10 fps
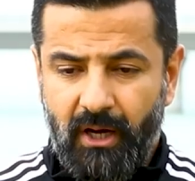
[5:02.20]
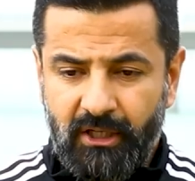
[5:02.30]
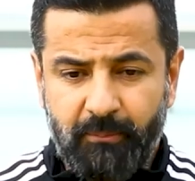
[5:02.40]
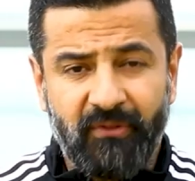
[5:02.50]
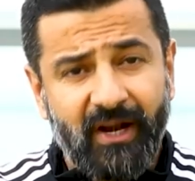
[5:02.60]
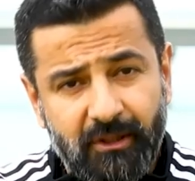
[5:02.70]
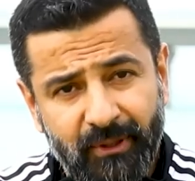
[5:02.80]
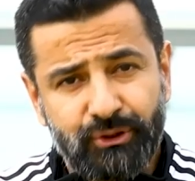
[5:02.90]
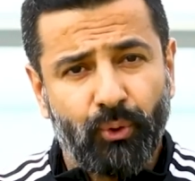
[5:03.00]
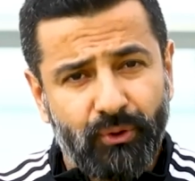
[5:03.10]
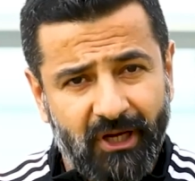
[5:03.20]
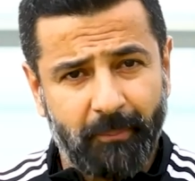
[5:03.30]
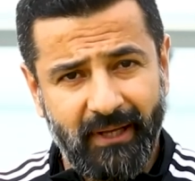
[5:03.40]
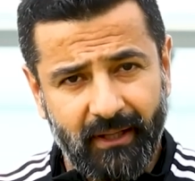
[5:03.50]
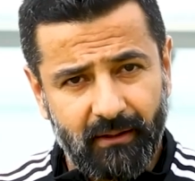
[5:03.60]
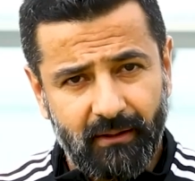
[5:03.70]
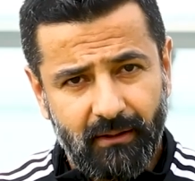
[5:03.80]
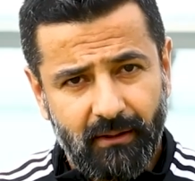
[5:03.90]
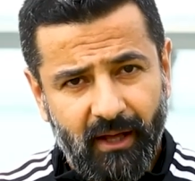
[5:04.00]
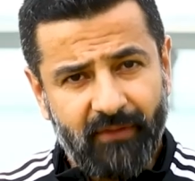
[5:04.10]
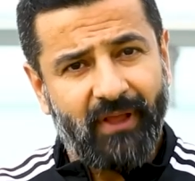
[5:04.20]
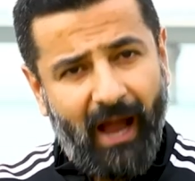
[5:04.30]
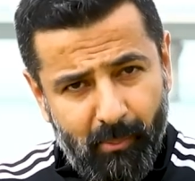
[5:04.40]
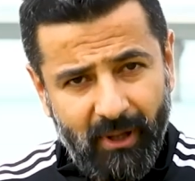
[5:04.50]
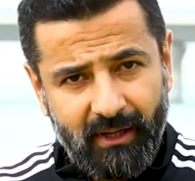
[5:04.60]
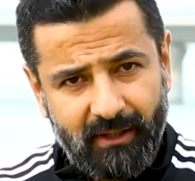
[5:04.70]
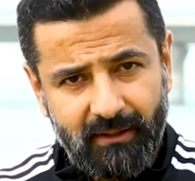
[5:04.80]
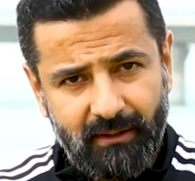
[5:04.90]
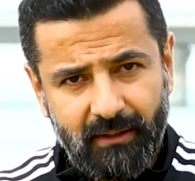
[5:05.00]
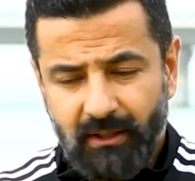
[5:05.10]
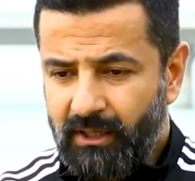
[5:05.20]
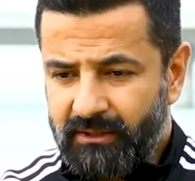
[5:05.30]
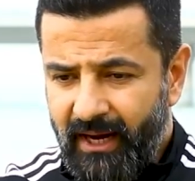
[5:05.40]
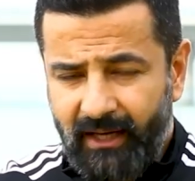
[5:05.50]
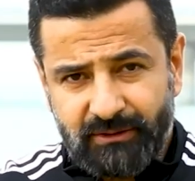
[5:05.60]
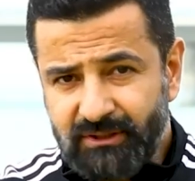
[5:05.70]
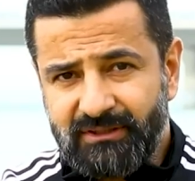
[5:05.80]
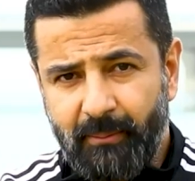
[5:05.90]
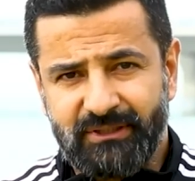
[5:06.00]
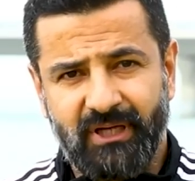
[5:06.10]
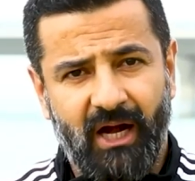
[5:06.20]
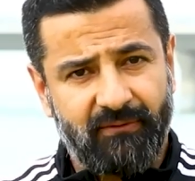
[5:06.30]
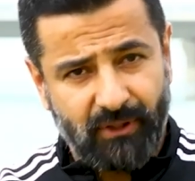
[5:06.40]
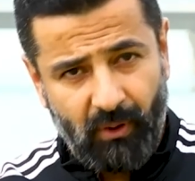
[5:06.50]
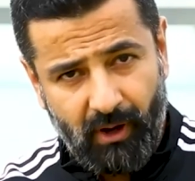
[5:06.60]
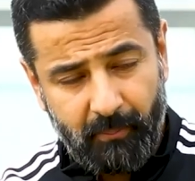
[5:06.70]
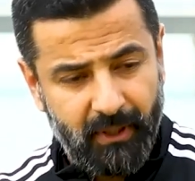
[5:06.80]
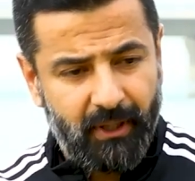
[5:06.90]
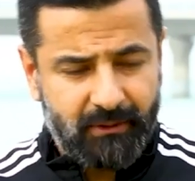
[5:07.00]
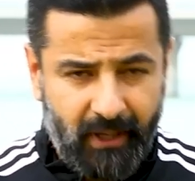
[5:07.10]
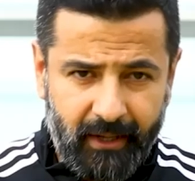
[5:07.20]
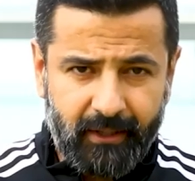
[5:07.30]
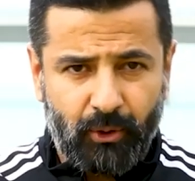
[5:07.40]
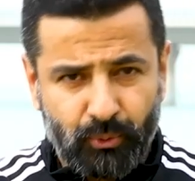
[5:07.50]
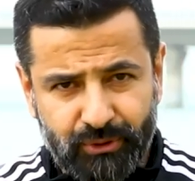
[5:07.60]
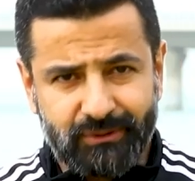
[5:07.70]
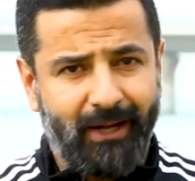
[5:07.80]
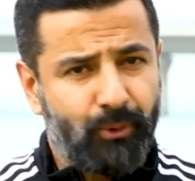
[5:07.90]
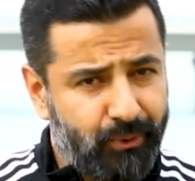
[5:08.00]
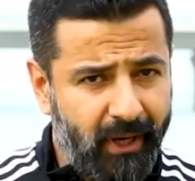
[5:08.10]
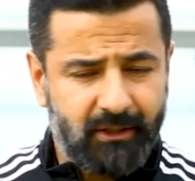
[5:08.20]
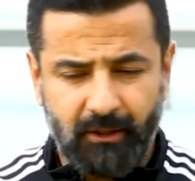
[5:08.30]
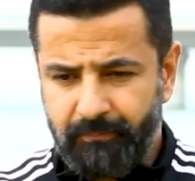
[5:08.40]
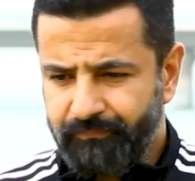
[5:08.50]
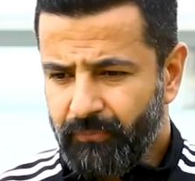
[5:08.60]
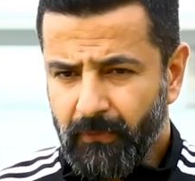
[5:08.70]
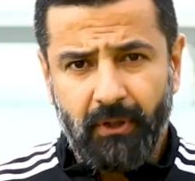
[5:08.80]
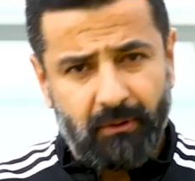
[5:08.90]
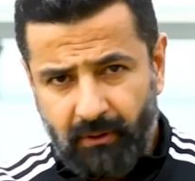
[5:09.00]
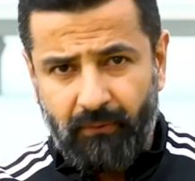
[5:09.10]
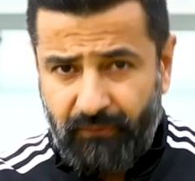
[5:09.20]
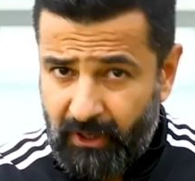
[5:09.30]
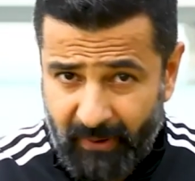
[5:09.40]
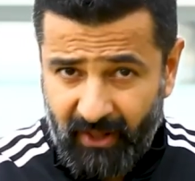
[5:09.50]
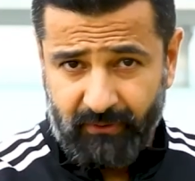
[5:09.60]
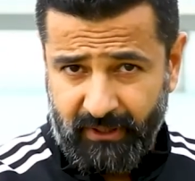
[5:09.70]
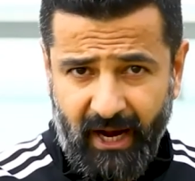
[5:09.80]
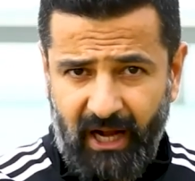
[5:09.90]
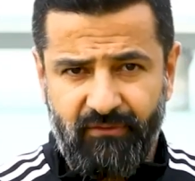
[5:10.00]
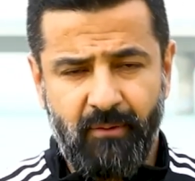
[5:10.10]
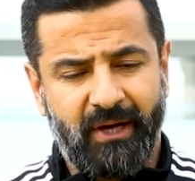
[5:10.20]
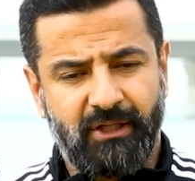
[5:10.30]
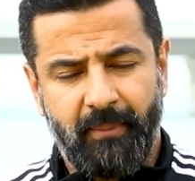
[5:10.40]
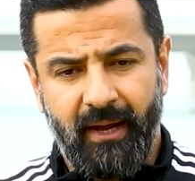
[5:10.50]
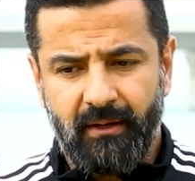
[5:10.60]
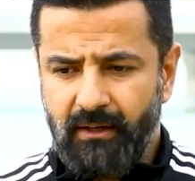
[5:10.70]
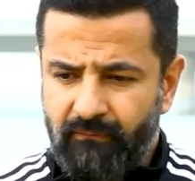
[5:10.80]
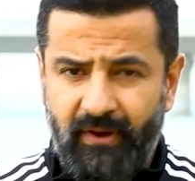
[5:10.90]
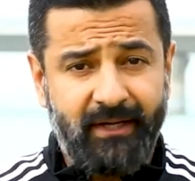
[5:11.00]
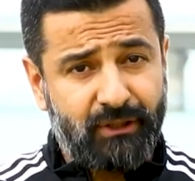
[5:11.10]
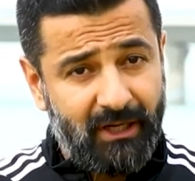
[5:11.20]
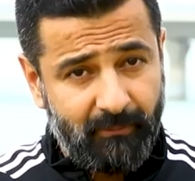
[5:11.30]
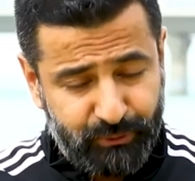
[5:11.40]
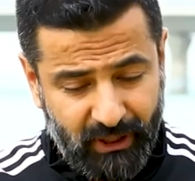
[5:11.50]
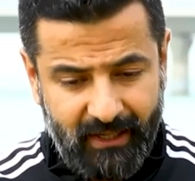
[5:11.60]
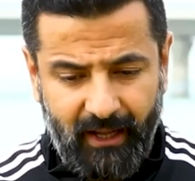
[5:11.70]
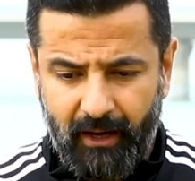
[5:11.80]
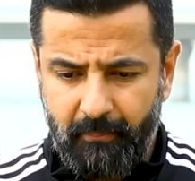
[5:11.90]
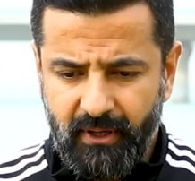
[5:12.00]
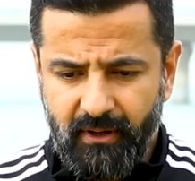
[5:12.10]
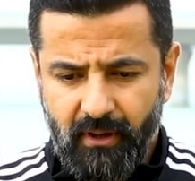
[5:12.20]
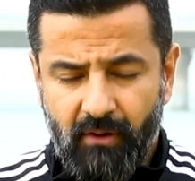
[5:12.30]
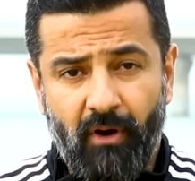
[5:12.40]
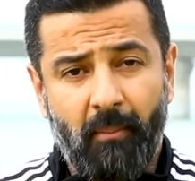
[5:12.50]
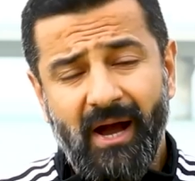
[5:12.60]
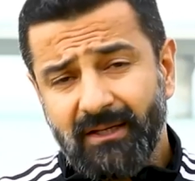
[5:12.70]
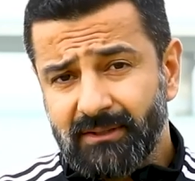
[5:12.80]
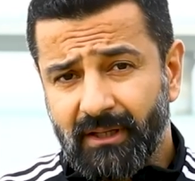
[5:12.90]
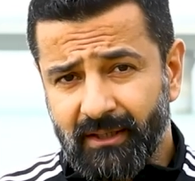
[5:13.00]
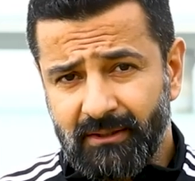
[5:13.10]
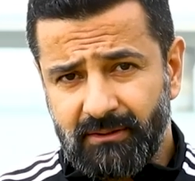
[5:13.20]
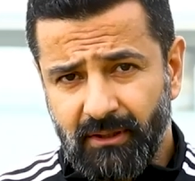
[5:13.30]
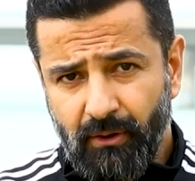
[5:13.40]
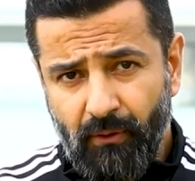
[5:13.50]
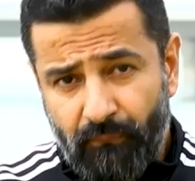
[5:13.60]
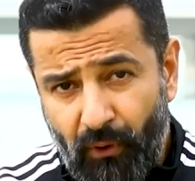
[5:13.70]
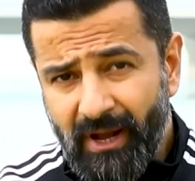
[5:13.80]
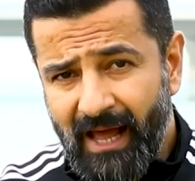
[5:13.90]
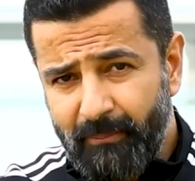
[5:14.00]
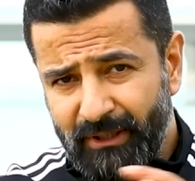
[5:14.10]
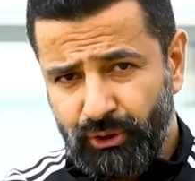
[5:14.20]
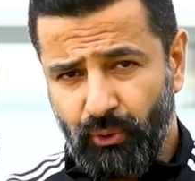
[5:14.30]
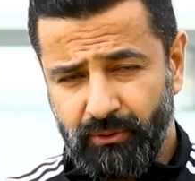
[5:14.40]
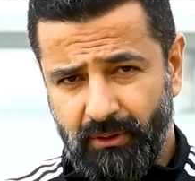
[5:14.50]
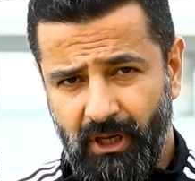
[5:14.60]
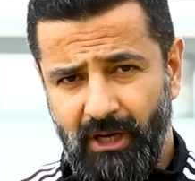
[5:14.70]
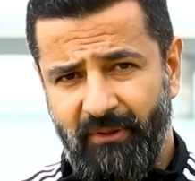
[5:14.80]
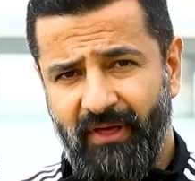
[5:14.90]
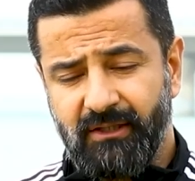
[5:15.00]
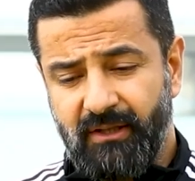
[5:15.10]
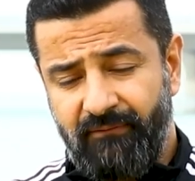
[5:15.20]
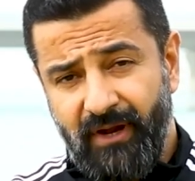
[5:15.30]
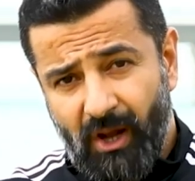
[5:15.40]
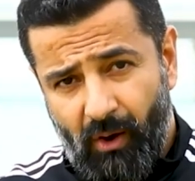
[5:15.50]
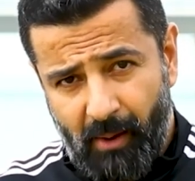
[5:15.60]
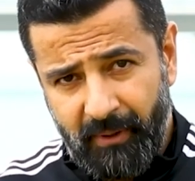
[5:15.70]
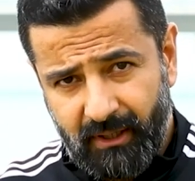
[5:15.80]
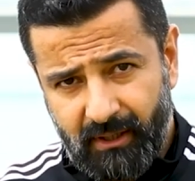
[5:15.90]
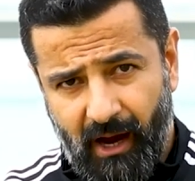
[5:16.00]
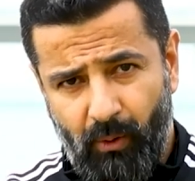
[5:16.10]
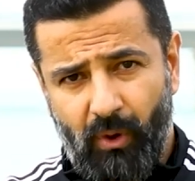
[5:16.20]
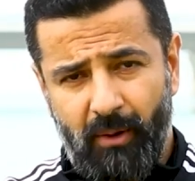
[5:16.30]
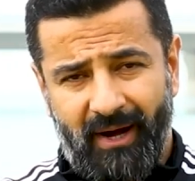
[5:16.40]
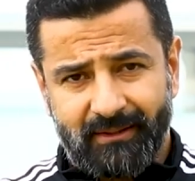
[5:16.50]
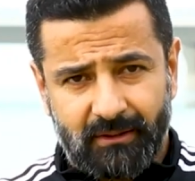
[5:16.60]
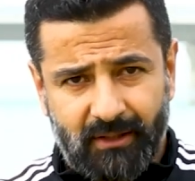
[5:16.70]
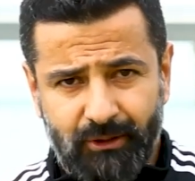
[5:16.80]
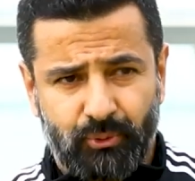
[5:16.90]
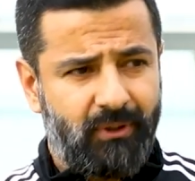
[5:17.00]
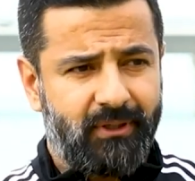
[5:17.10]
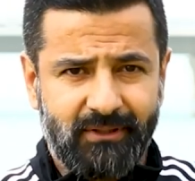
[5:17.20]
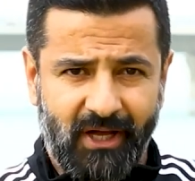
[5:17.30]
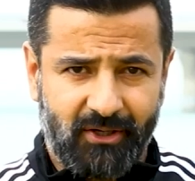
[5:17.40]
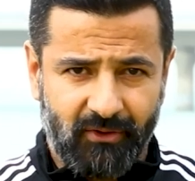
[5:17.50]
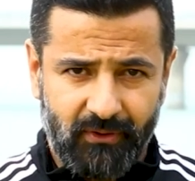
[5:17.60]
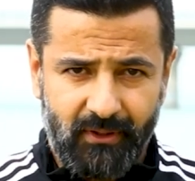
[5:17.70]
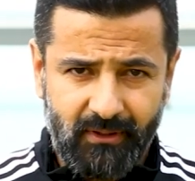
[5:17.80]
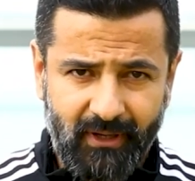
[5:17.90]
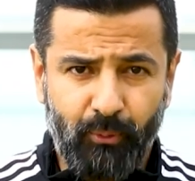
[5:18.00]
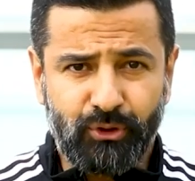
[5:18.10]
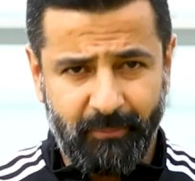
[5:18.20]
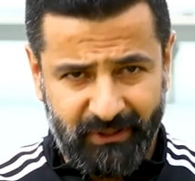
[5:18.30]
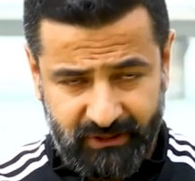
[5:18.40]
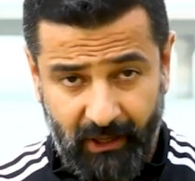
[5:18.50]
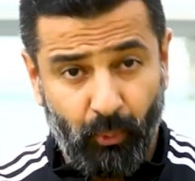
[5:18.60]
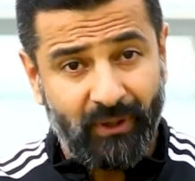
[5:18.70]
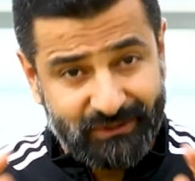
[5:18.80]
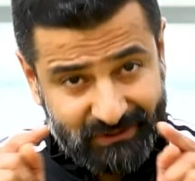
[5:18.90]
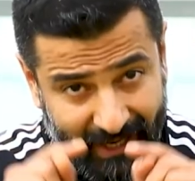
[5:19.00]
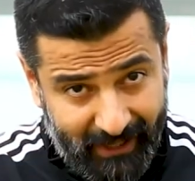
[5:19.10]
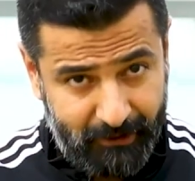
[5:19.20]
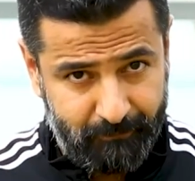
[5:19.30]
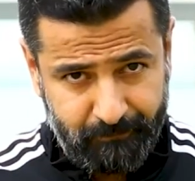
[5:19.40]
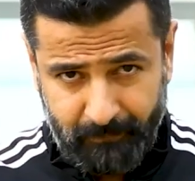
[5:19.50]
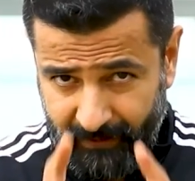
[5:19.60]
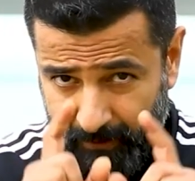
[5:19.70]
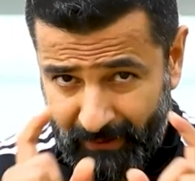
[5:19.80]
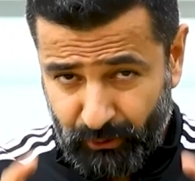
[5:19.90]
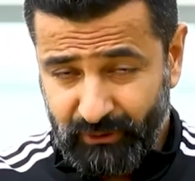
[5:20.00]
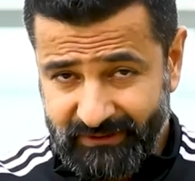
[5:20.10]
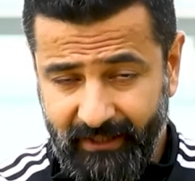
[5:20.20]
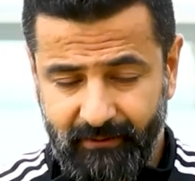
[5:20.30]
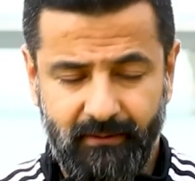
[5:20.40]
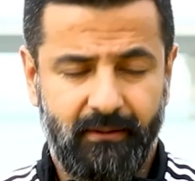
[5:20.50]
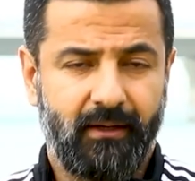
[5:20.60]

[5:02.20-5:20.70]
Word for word: انت بذلت مجهود كبير اثناء عملك انت قاعد ست سبع ساعات في الدوام تحرك وتصعد وتكتب في البعض قاعد في مكتبه فاحنا نتكلم بشكل عام وما يصير انت فوق هالمجهود اللي بذلته في دوامك اول ما تطلع تروح تركض او تمشى وانت صايم بين قوسين